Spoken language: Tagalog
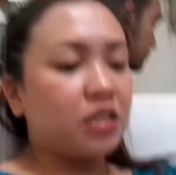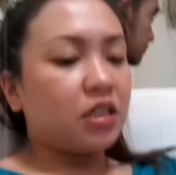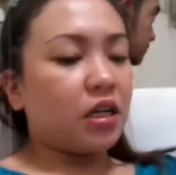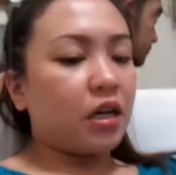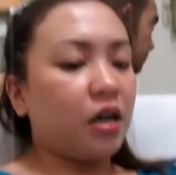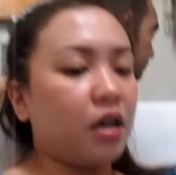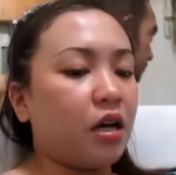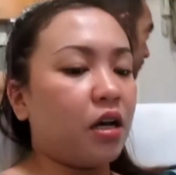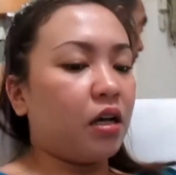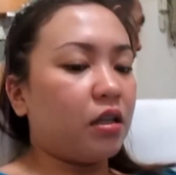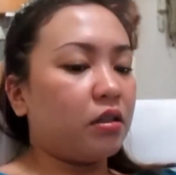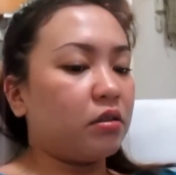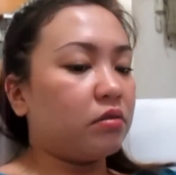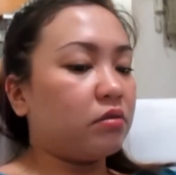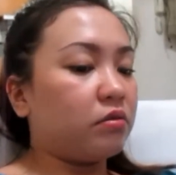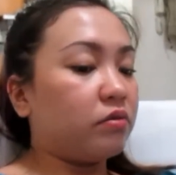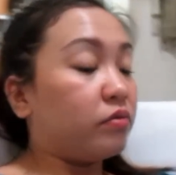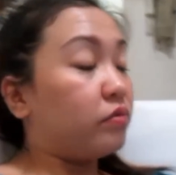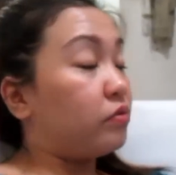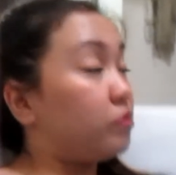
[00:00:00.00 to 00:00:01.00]
Tsaka,
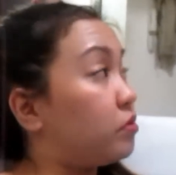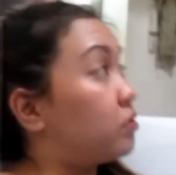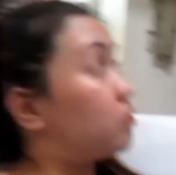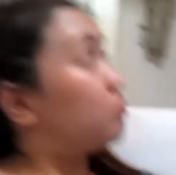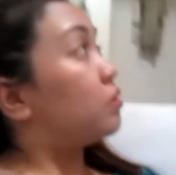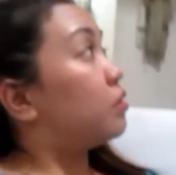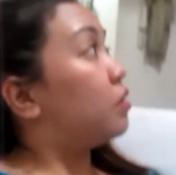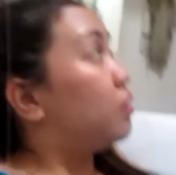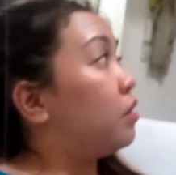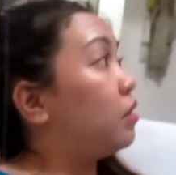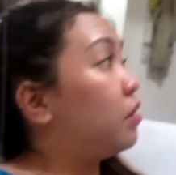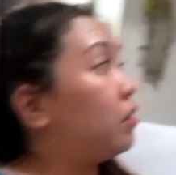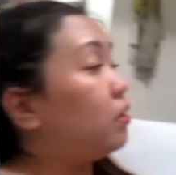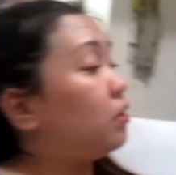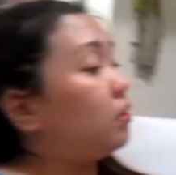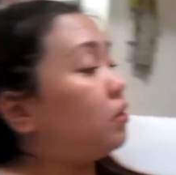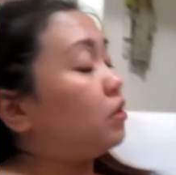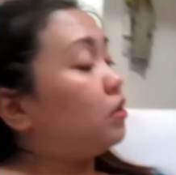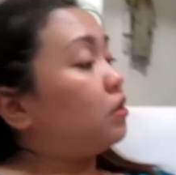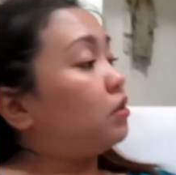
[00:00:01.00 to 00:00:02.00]
ano.
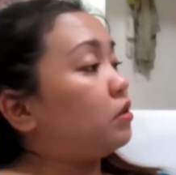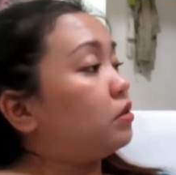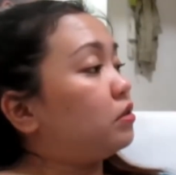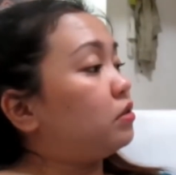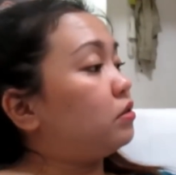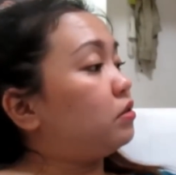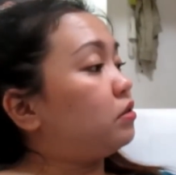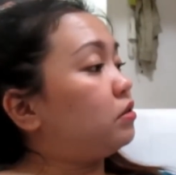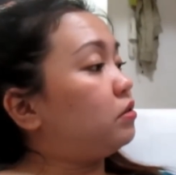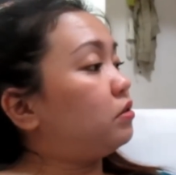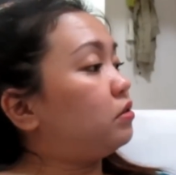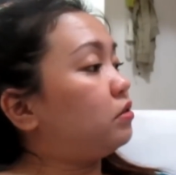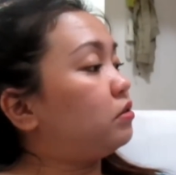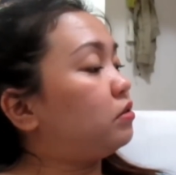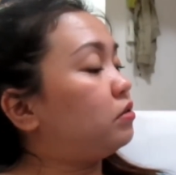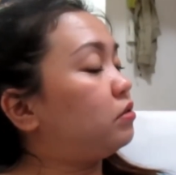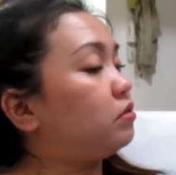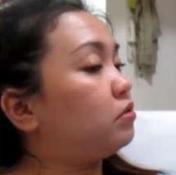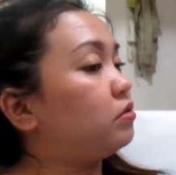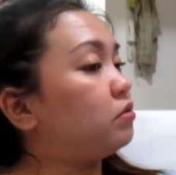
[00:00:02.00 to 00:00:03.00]
Cargo system
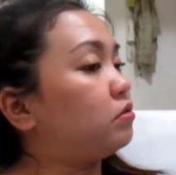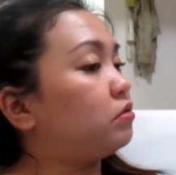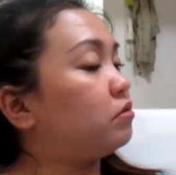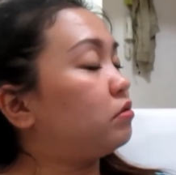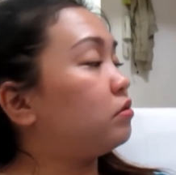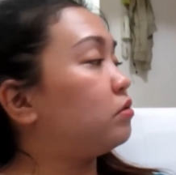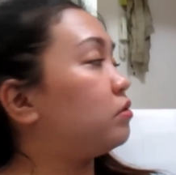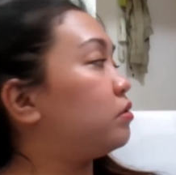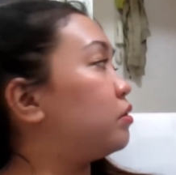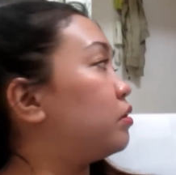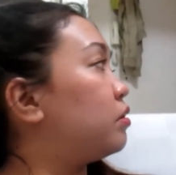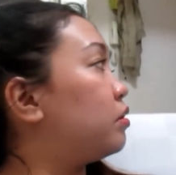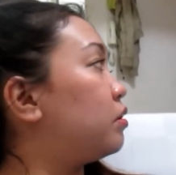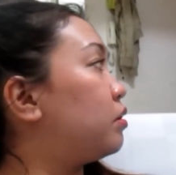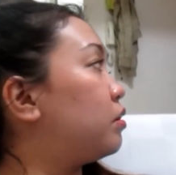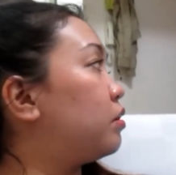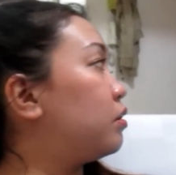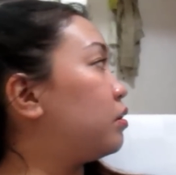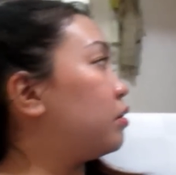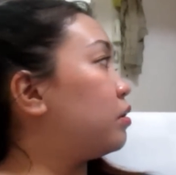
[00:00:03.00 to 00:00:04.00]
ba? Hindi, hindi
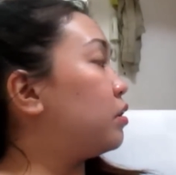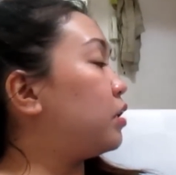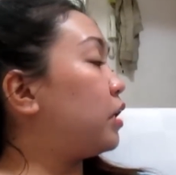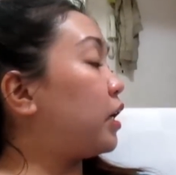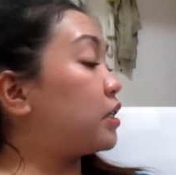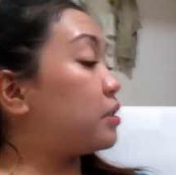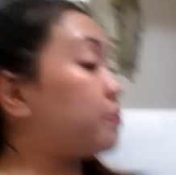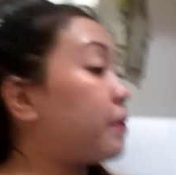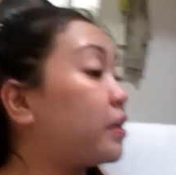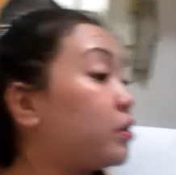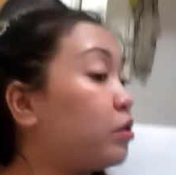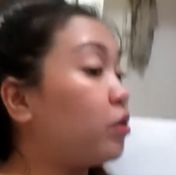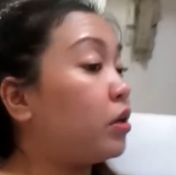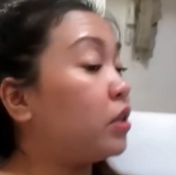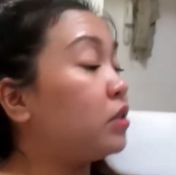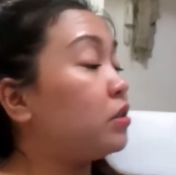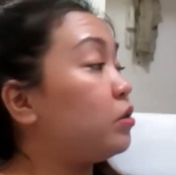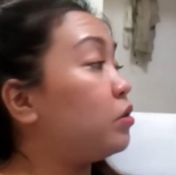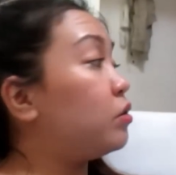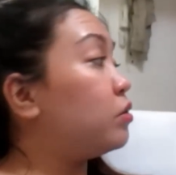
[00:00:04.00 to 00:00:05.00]
expect.
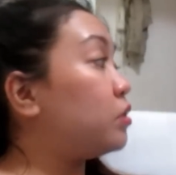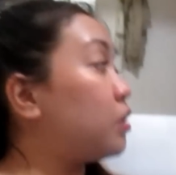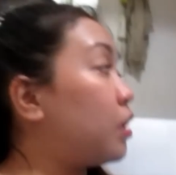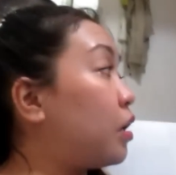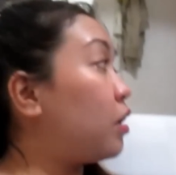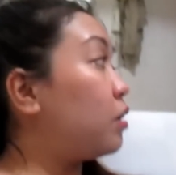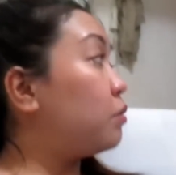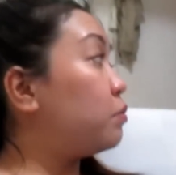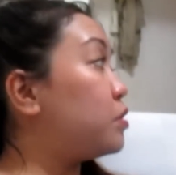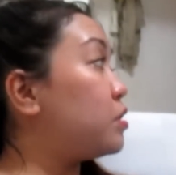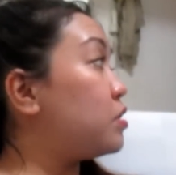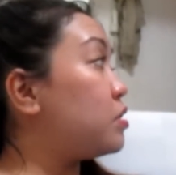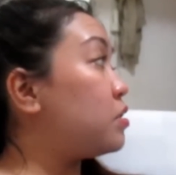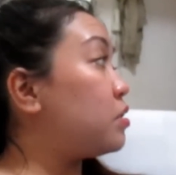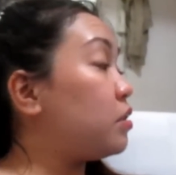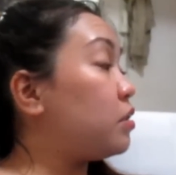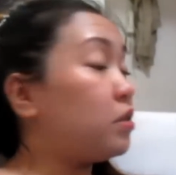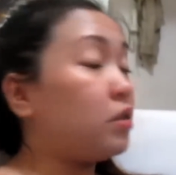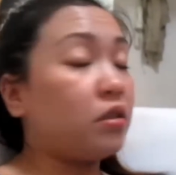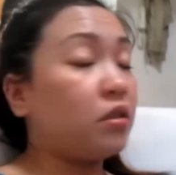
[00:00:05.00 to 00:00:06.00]
Expectorant yun, no? Cargo
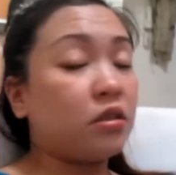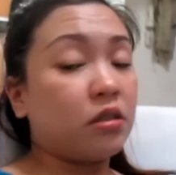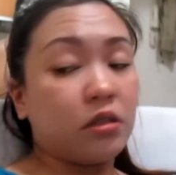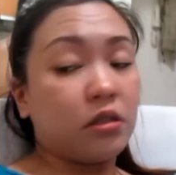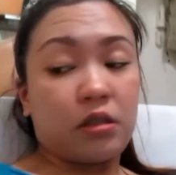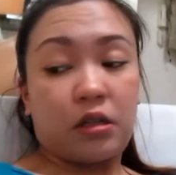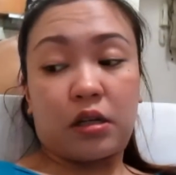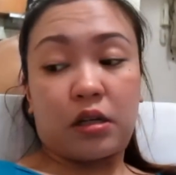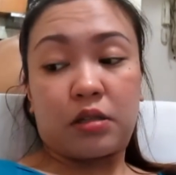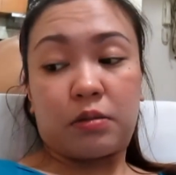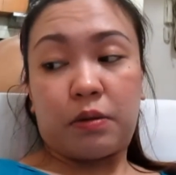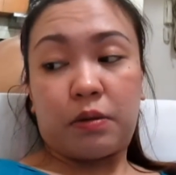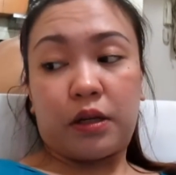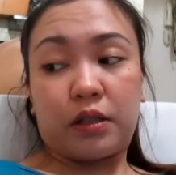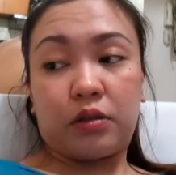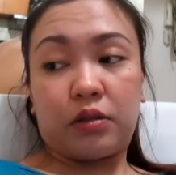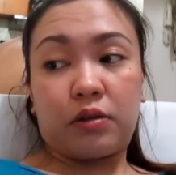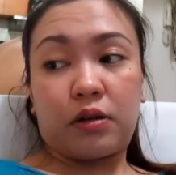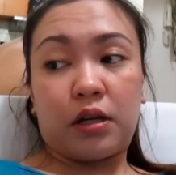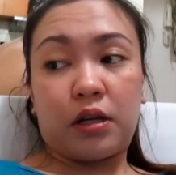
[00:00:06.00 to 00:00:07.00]
system is
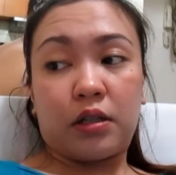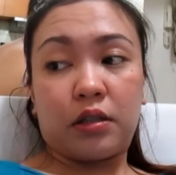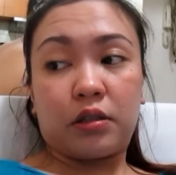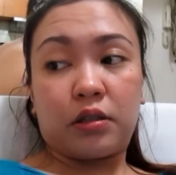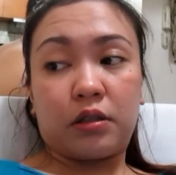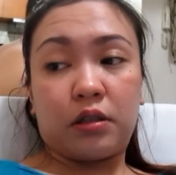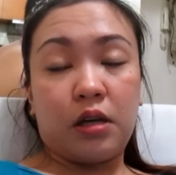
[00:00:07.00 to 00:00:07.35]
expectorant.